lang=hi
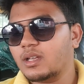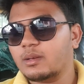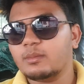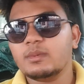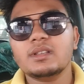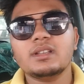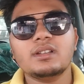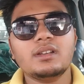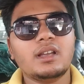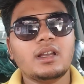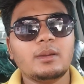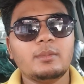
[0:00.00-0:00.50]

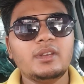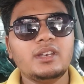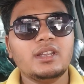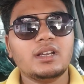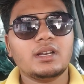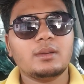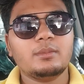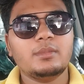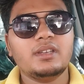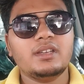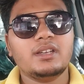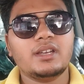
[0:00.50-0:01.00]
मतलब कभी ना
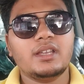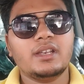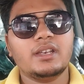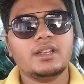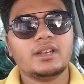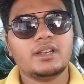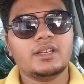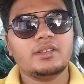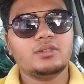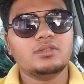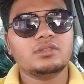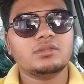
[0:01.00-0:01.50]
कभी कहीं ना
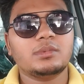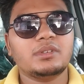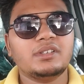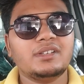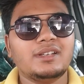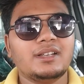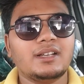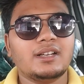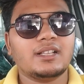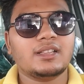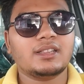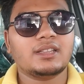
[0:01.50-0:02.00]
कहीं दुश्मनी
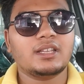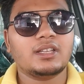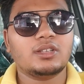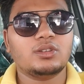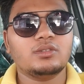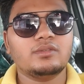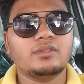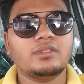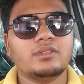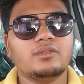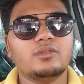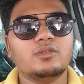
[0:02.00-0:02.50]
निकालता है तो
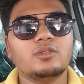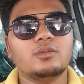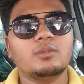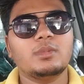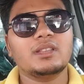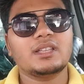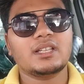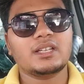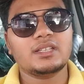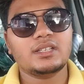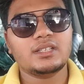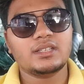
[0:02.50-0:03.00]
फिर वो
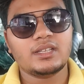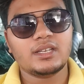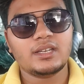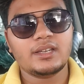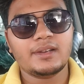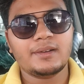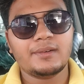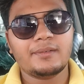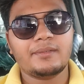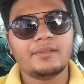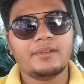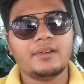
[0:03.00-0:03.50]
बता देता है
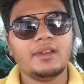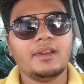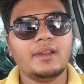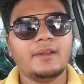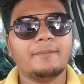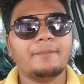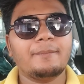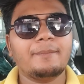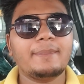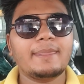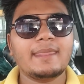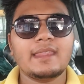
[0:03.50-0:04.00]
ठीक है
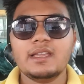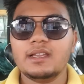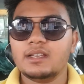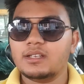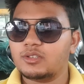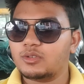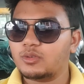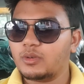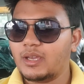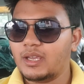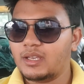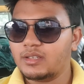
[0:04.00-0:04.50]

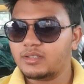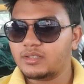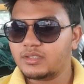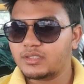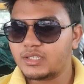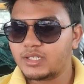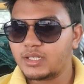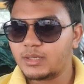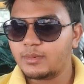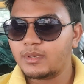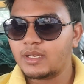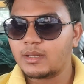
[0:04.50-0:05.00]
तो ऐसी
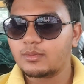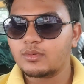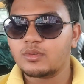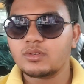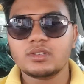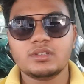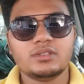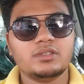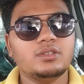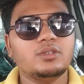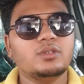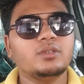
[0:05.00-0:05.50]
चीज़ें भी आपको
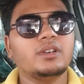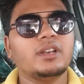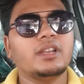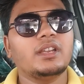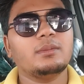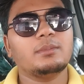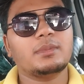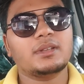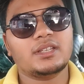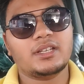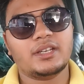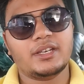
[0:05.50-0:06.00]
किसी को नहीं
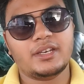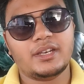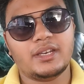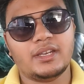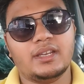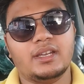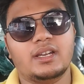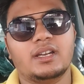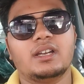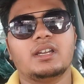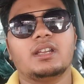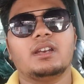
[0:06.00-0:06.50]
बतानी
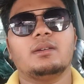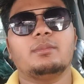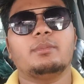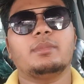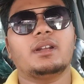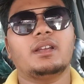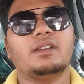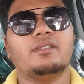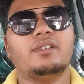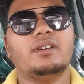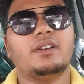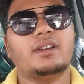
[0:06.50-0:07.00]
है अगर
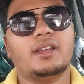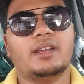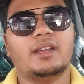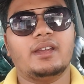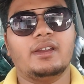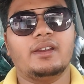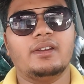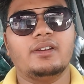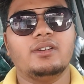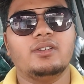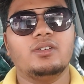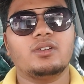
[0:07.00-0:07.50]
प्राइवेट है
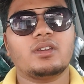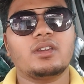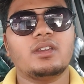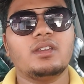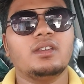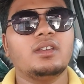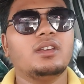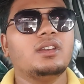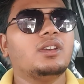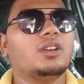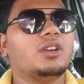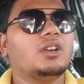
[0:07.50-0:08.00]
ओके
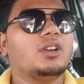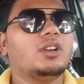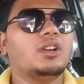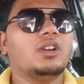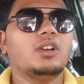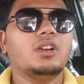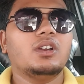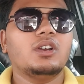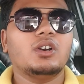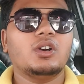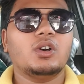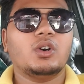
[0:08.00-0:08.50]

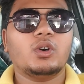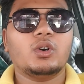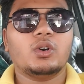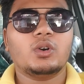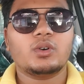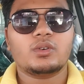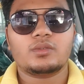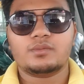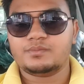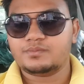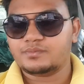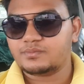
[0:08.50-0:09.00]
और